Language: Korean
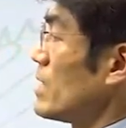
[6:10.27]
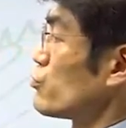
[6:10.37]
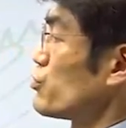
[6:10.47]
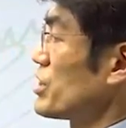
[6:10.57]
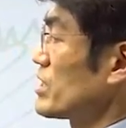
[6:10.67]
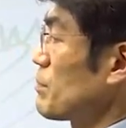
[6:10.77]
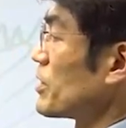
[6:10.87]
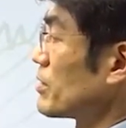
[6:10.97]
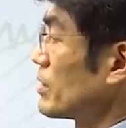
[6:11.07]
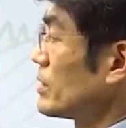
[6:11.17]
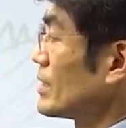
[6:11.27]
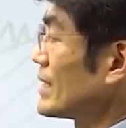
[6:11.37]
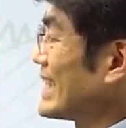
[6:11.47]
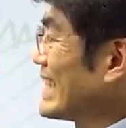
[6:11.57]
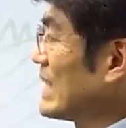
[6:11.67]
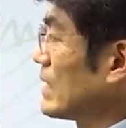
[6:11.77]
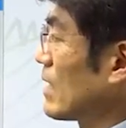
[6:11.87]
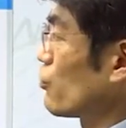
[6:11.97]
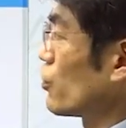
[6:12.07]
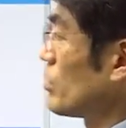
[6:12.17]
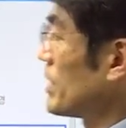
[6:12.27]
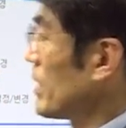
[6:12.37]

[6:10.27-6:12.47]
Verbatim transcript: 주식회사 변경 등기라고 이미